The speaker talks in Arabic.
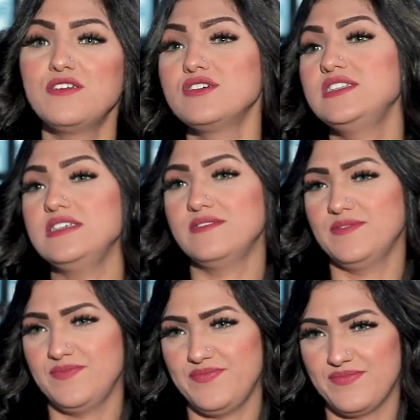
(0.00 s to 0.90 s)
الرزين
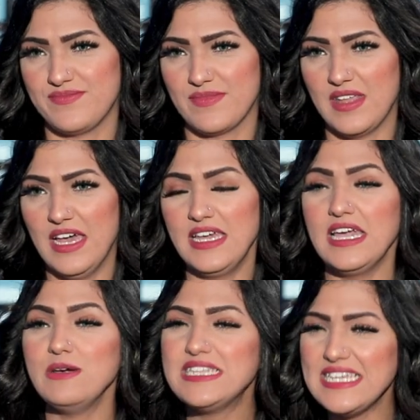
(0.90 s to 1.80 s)

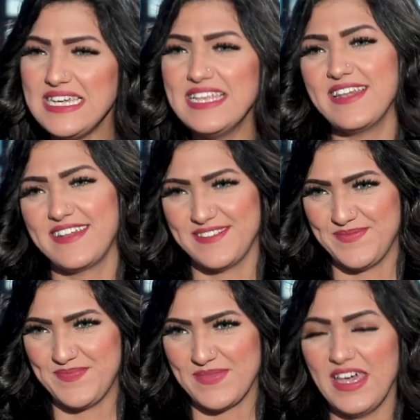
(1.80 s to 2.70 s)
التقيل
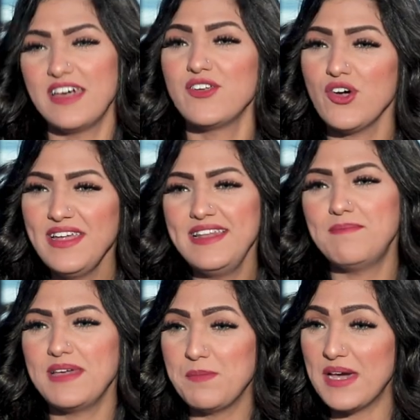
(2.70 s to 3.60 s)
الراجل
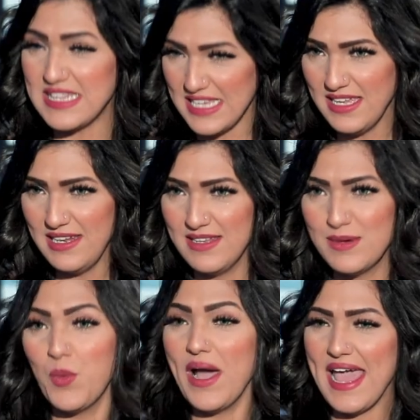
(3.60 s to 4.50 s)
لما يبقى تقيل
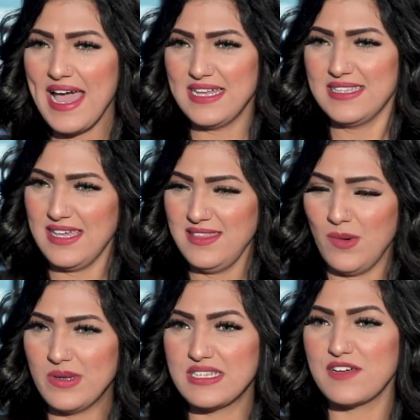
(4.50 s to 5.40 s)
وقاعد
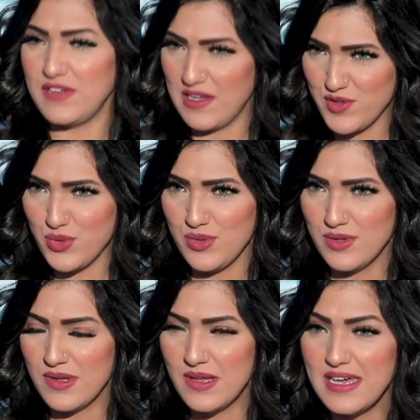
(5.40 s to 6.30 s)
كده واثق في نفسه
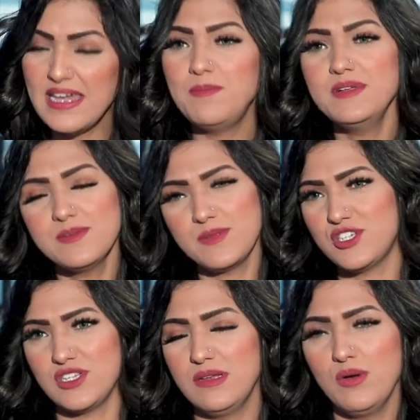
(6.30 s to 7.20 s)
البنت
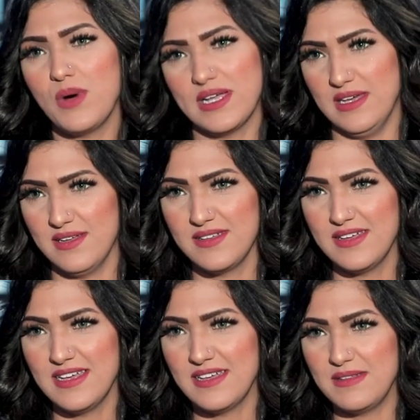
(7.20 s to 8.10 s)
بتتشد له لوحدها
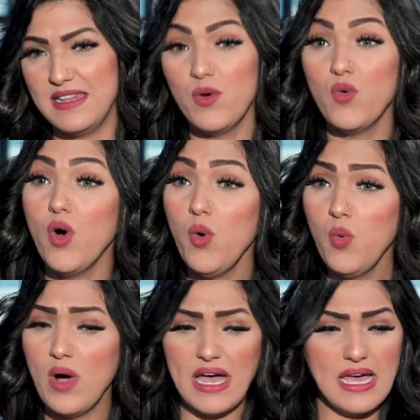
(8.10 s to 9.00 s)
لو
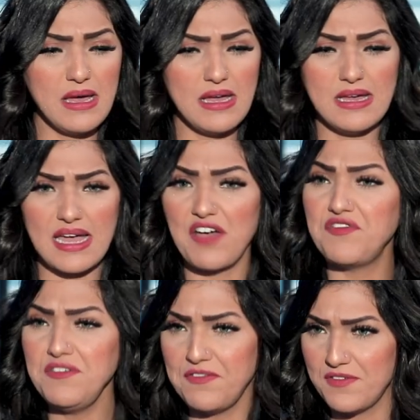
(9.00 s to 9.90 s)
هو آه،
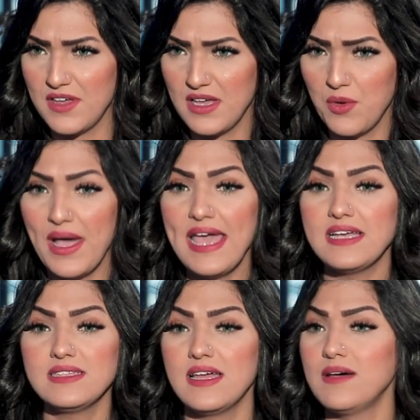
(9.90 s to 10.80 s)
خفيف
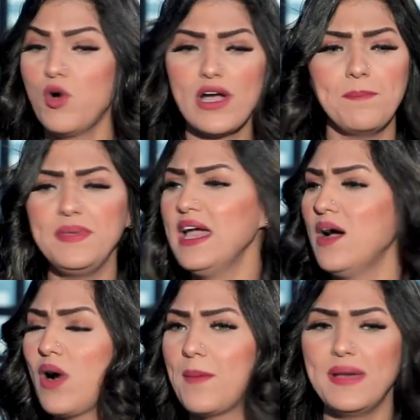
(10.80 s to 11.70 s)
وقاعد معجب
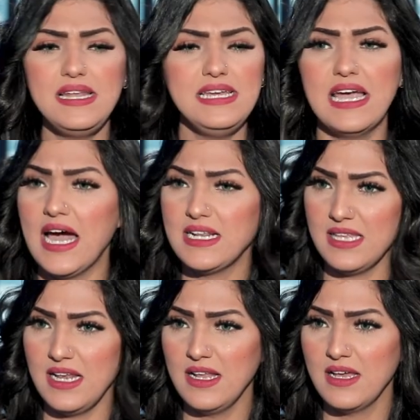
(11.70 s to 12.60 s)
بيها وعمال
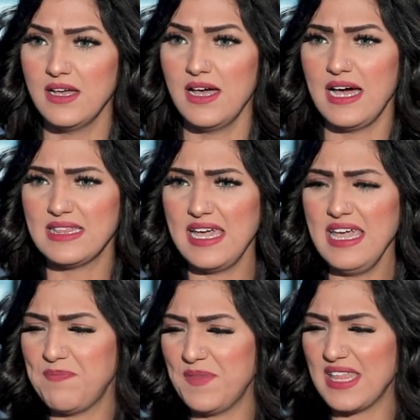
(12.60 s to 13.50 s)
يهرتل
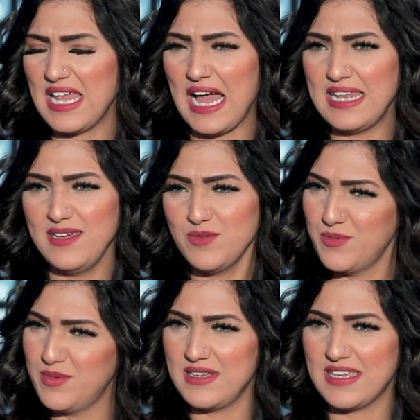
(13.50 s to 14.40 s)
هتلاقيها بتتقل عليه
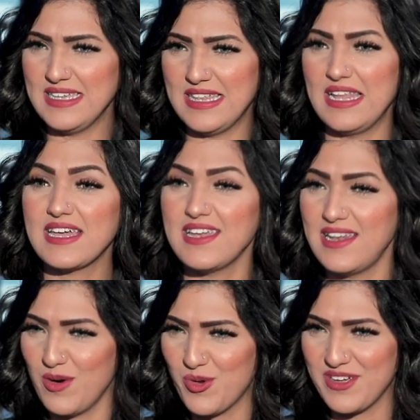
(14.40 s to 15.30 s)
وكده لكن
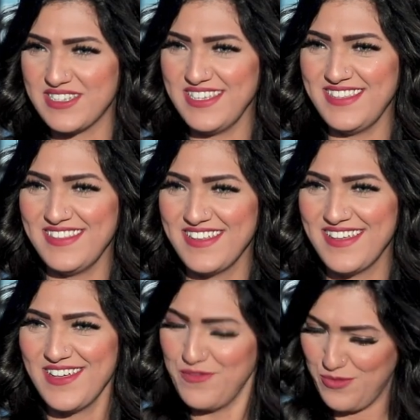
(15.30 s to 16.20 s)
لو راضين
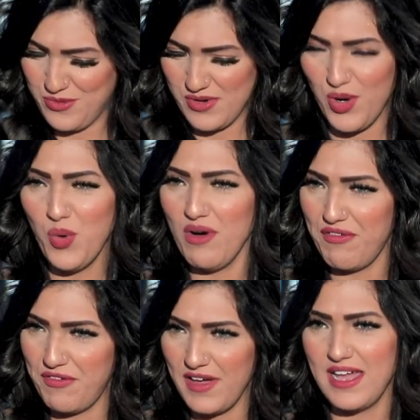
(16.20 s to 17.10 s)
وهو
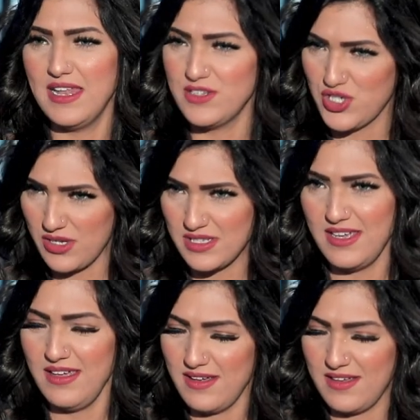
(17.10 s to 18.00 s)
فعلا
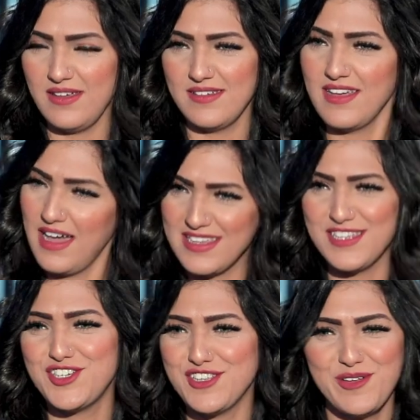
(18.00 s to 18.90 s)
شخصيه
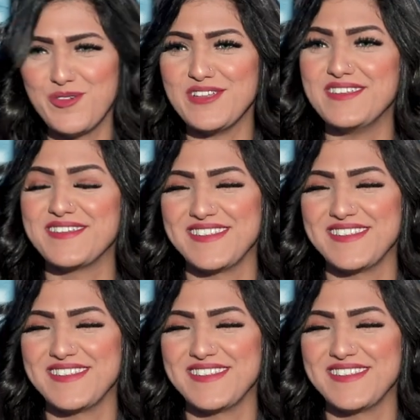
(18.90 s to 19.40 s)
هتتشد له جدا